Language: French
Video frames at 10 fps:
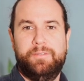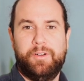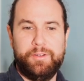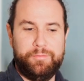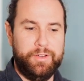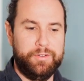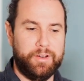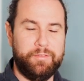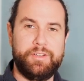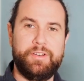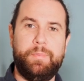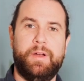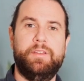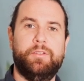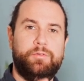En effet, j'en avais déjà
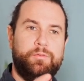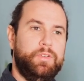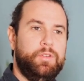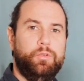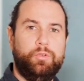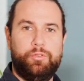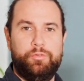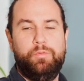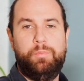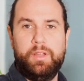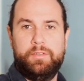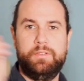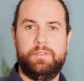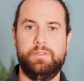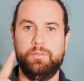parlé dans une vidéo que je vous place
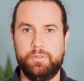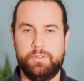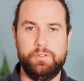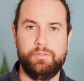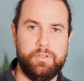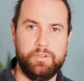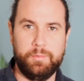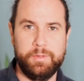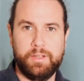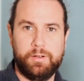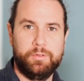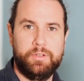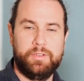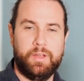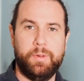ici ou ici, je ne sais jamais de quel
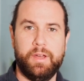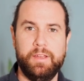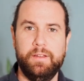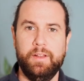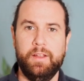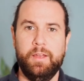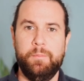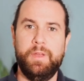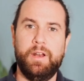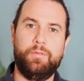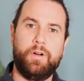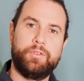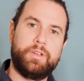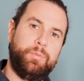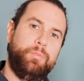côté ça apparaît. Mais là, on va
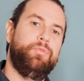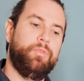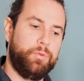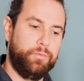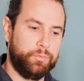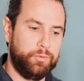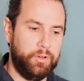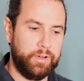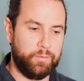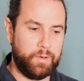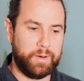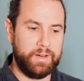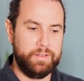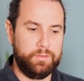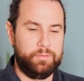rentrer un peu plus en profondeur et on va
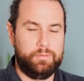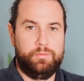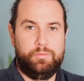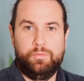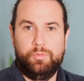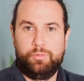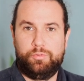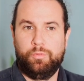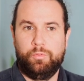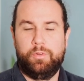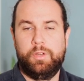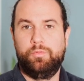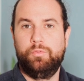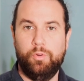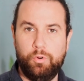parler d'une notion et
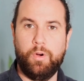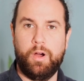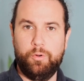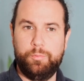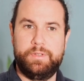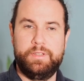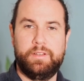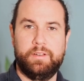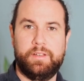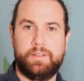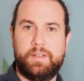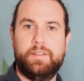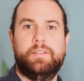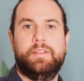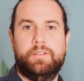d'une loi optique qui est
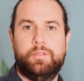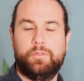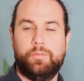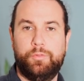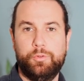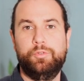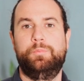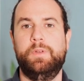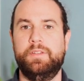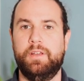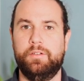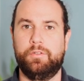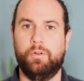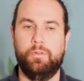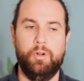très intéressante en photo de
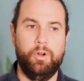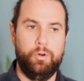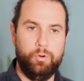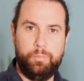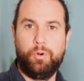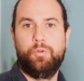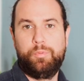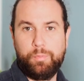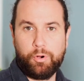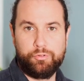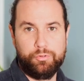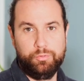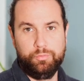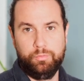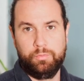paysage quand le plan le plus proche de
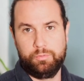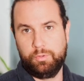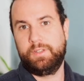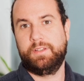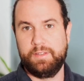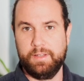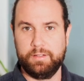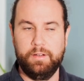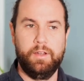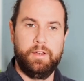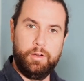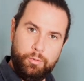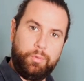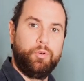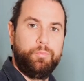nous doit être net et
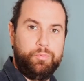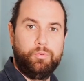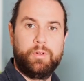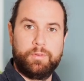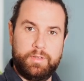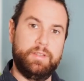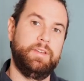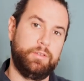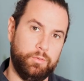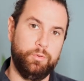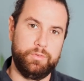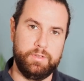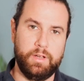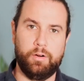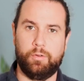le plan le plus loin doit être net
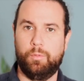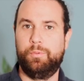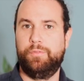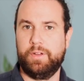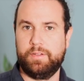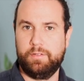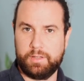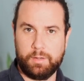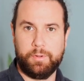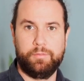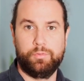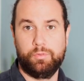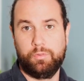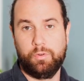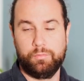aussi. Alors, on peut faire ça avec un appareil
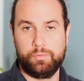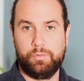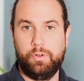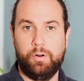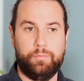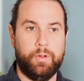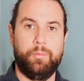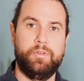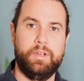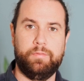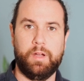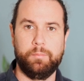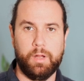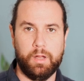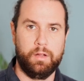photo conventionnel en fermant le
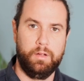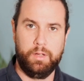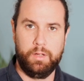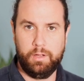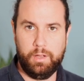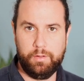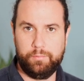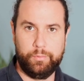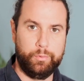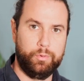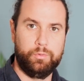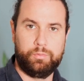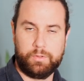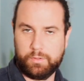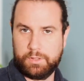diaphragme à
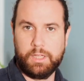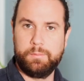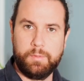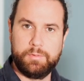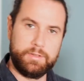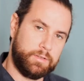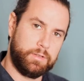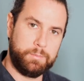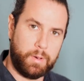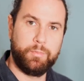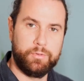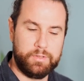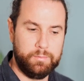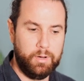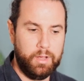f64, même si ce n'est pas
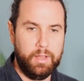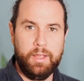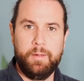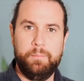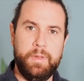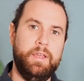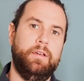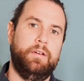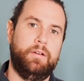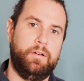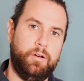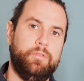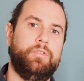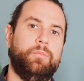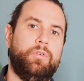possible. Mais
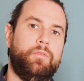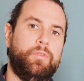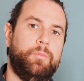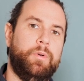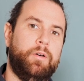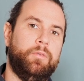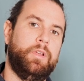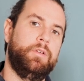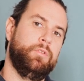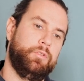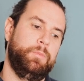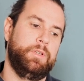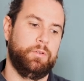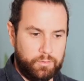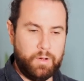en chambre grand format, on a une autre
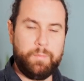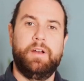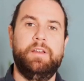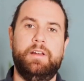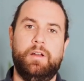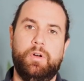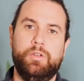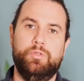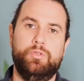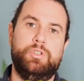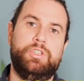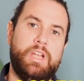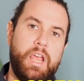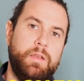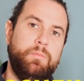méthode. On va parler de la loi de
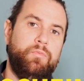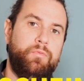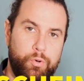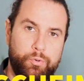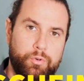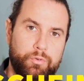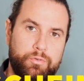Shame-Flug.